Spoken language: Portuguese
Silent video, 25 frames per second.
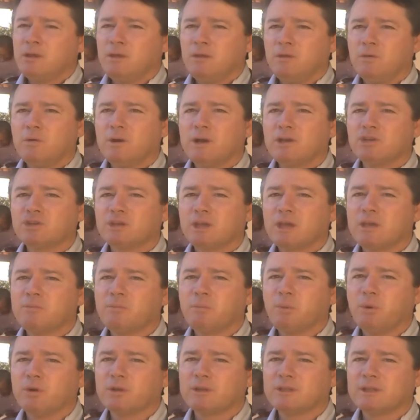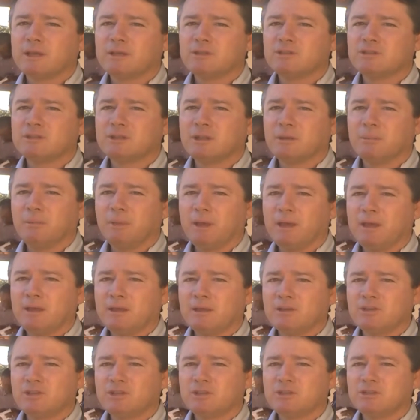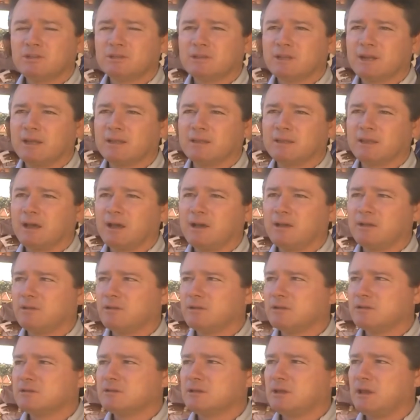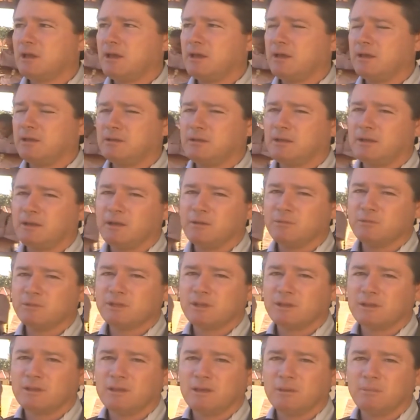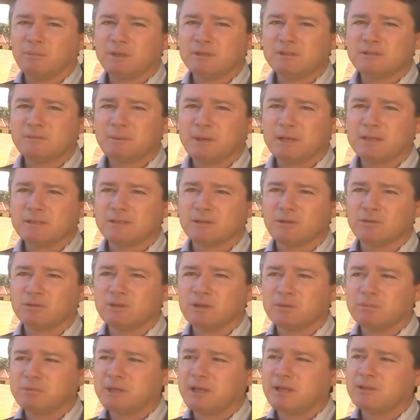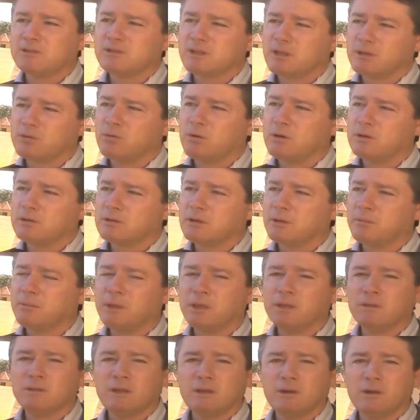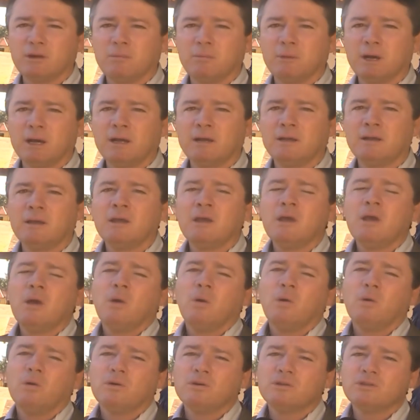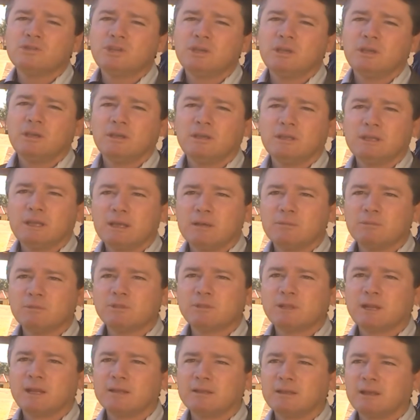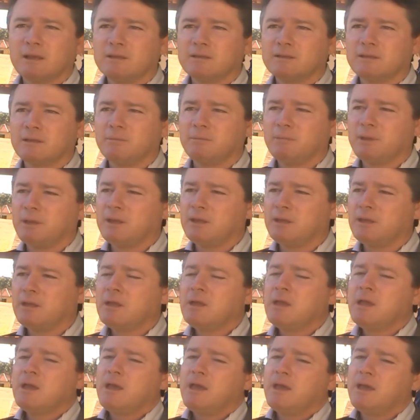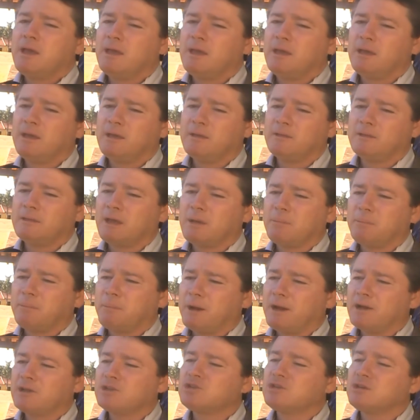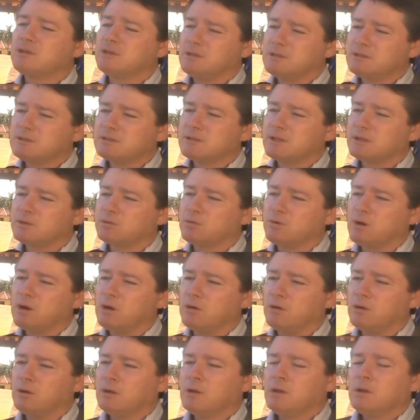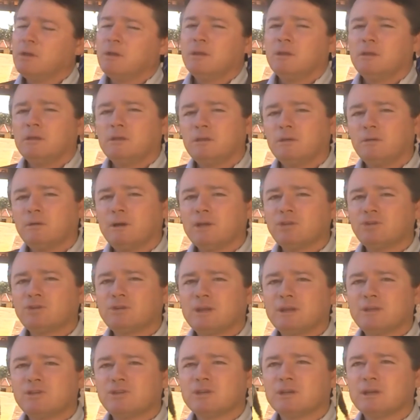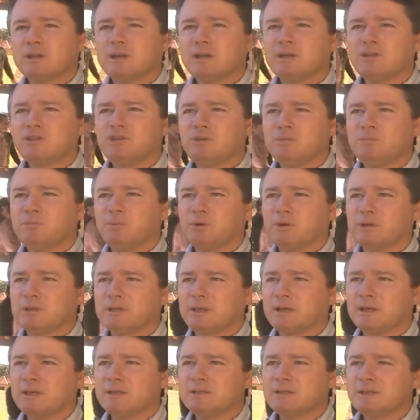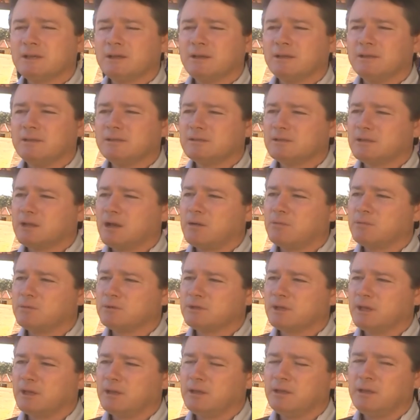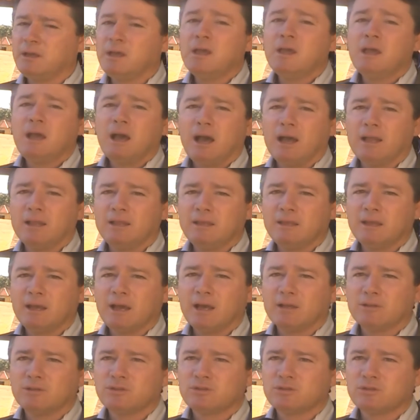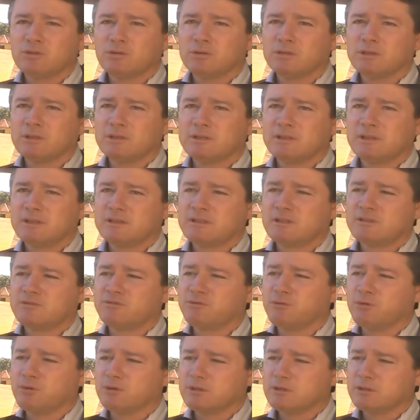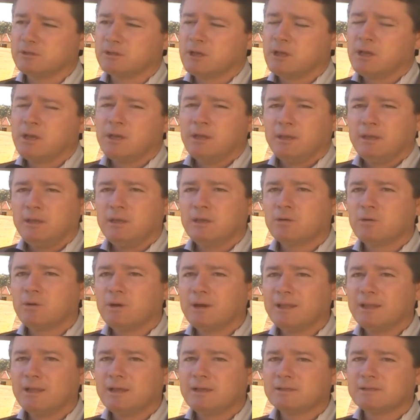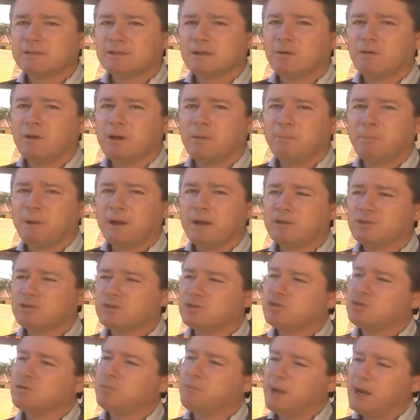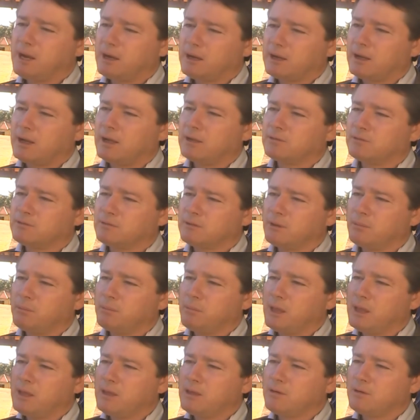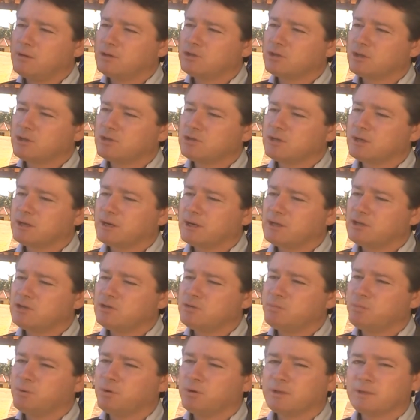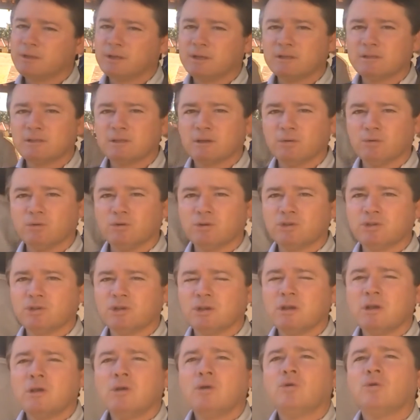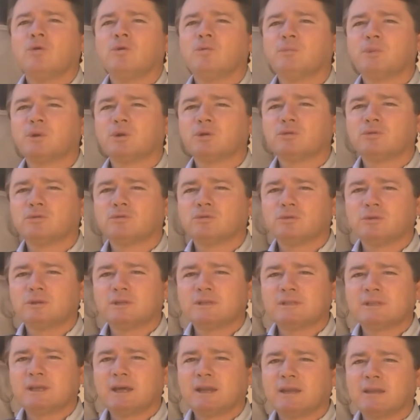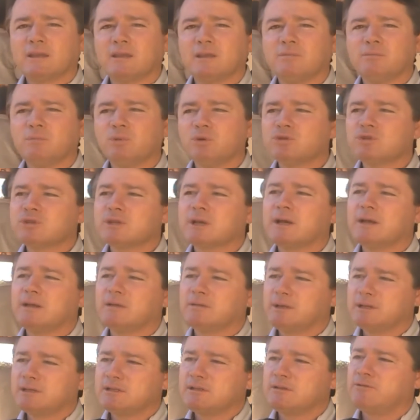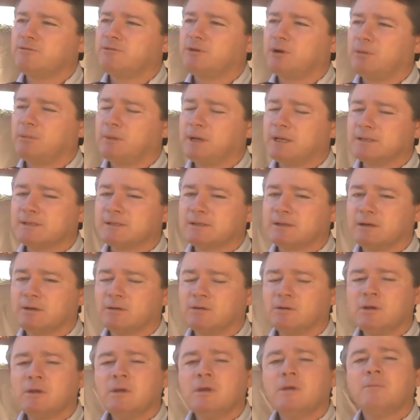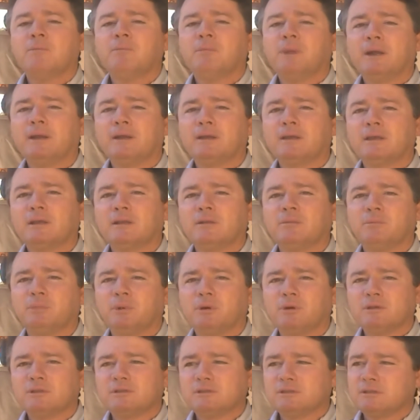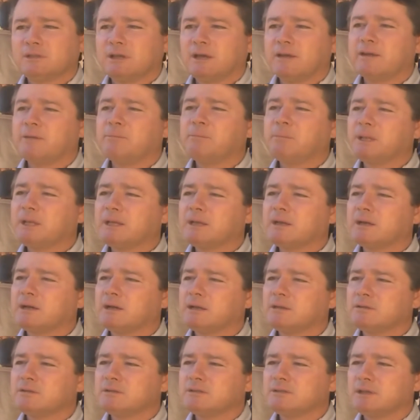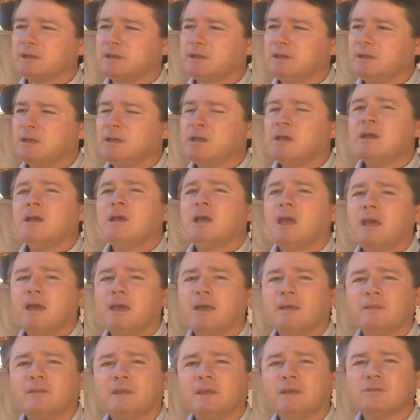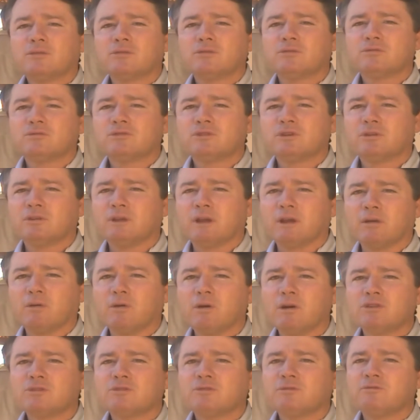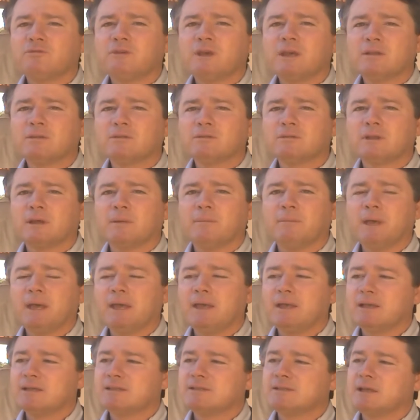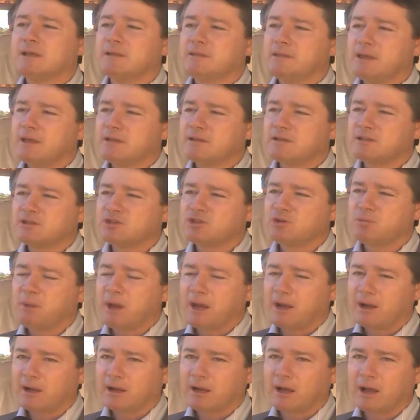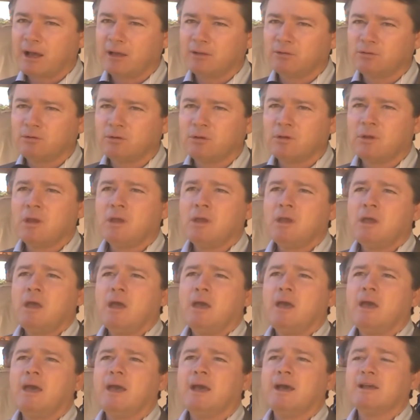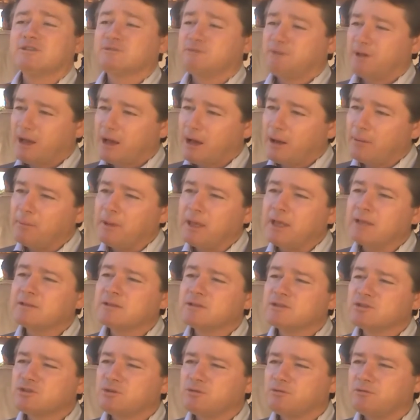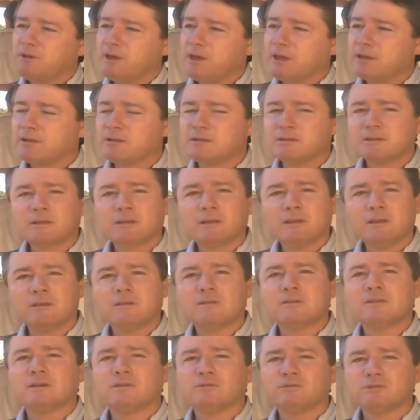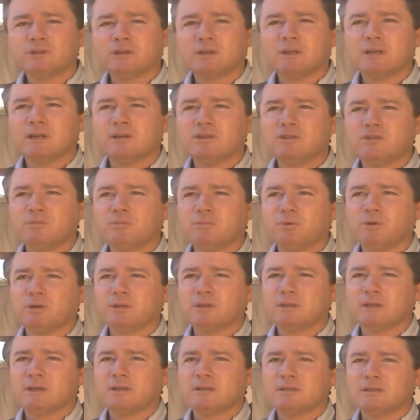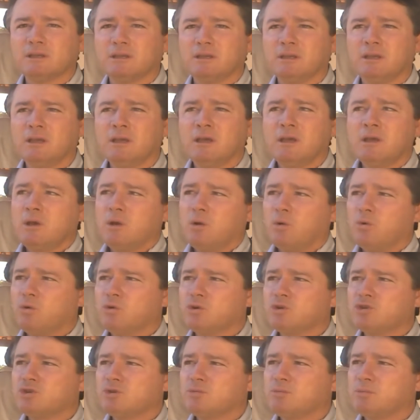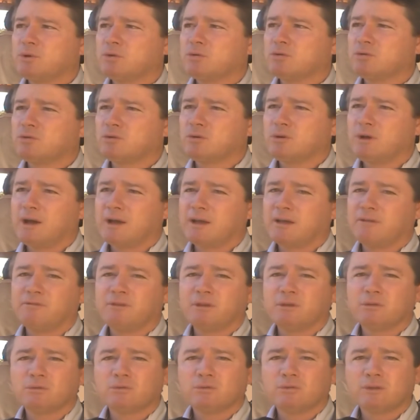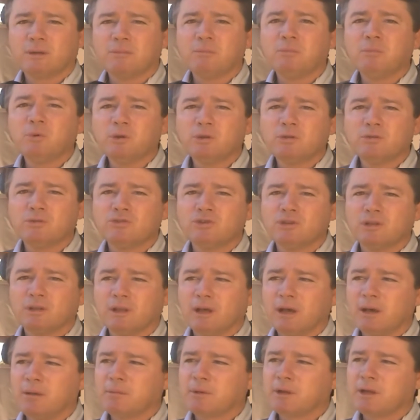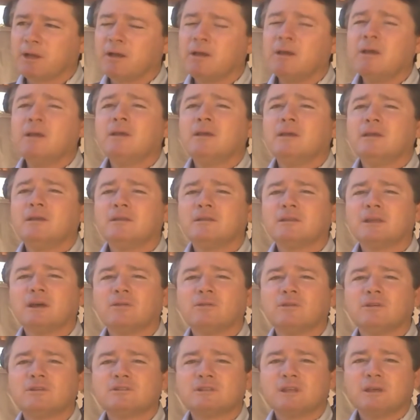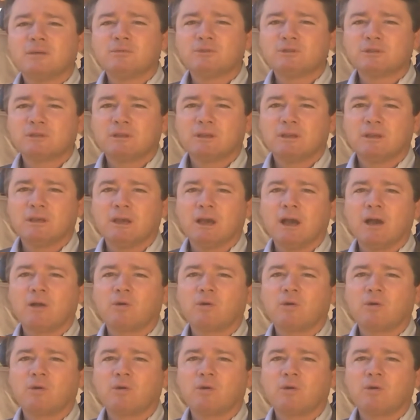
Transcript: E eu acho que é importante também a gente tratar, nós é, teremos aqui a participação do deputado estadual também, Deromar, onde iremos tratar também é, da parte estadual que eu acho que é de grande importância estarmos aí alinhados todas essas forças. E com relação à parte de mercado também, eu acho que é de grande importância hoje o produtor estar aqui buscando essa informação para que ele possa estar aplicando isso aí é, dentro do seu negócio, vendo também as tendências de mercado, é, as ferramentas de vendas que são de grande importância aí. Hoje o produtor, a cafeicultura é muito dinâmica, então nós temos que